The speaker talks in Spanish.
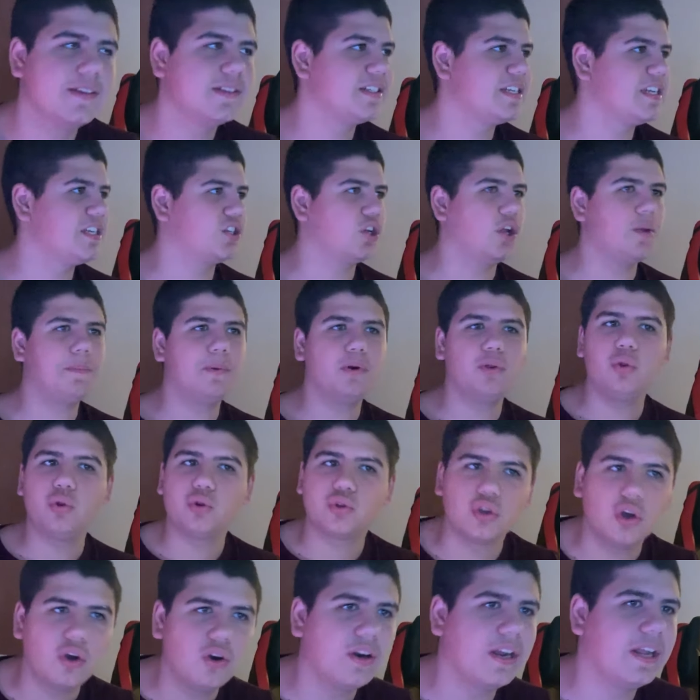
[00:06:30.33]
Si sois
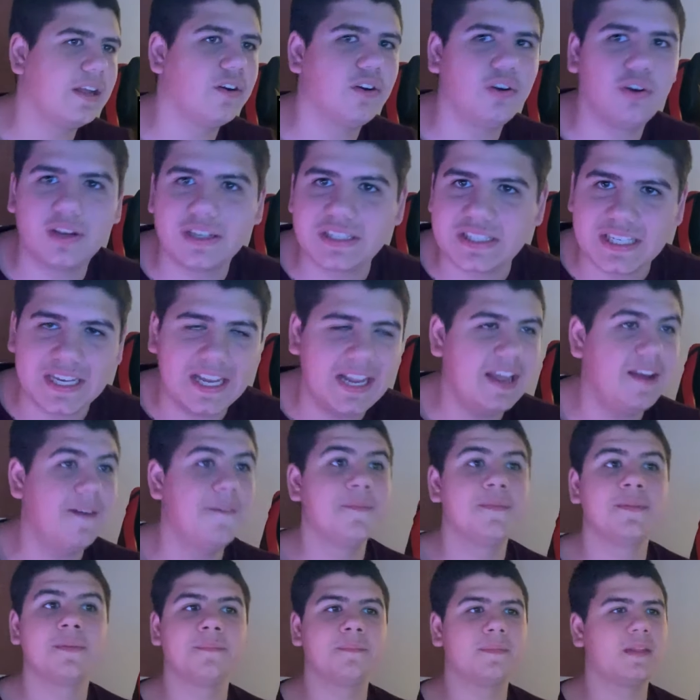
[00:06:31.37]
productores o lo que
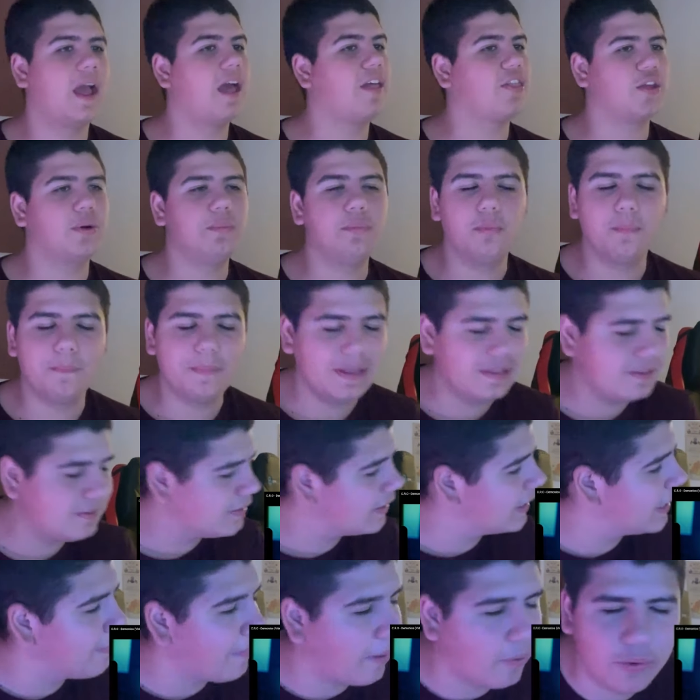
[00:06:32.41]
sea, hacerme un
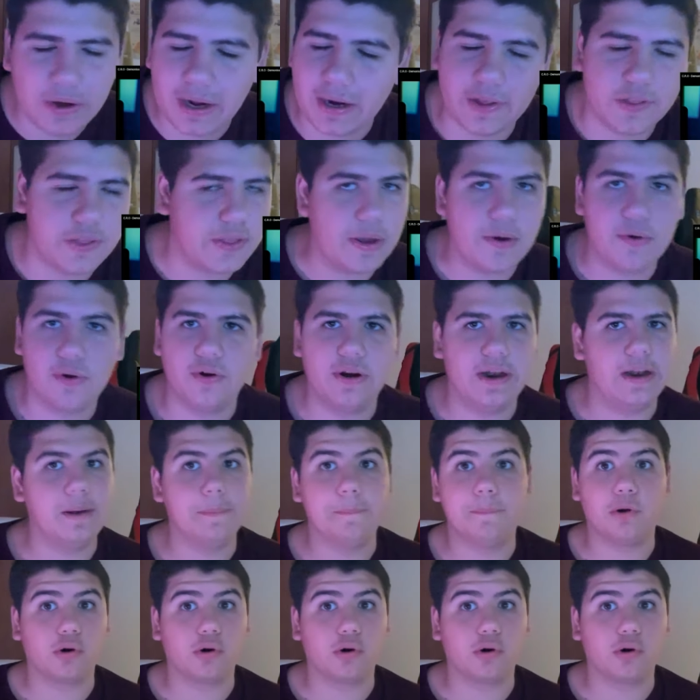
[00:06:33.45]
beat que me haga una canción con él.